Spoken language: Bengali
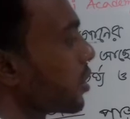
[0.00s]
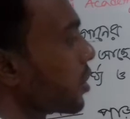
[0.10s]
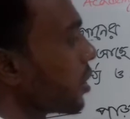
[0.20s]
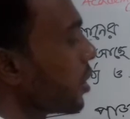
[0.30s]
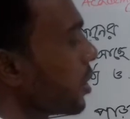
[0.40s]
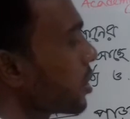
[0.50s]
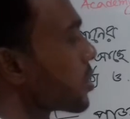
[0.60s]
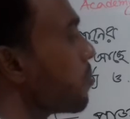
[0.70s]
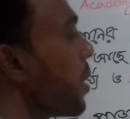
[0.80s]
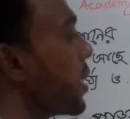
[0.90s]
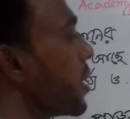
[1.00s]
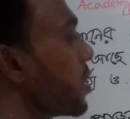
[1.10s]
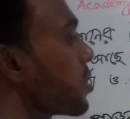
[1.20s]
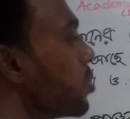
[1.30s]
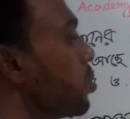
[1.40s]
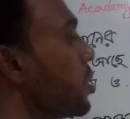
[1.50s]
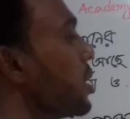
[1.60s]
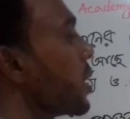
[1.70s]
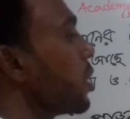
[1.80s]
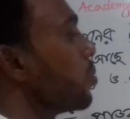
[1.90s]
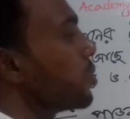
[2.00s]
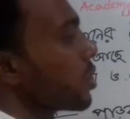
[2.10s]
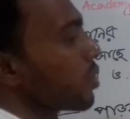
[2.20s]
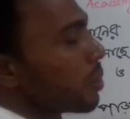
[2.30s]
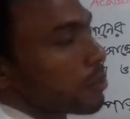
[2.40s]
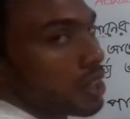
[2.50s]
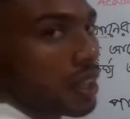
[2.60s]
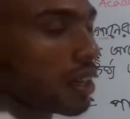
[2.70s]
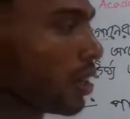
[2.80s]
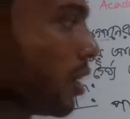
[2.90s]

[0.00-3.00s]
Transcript: তিরিশ মাইনাস দুই দিকে দুইটা করে আমাদের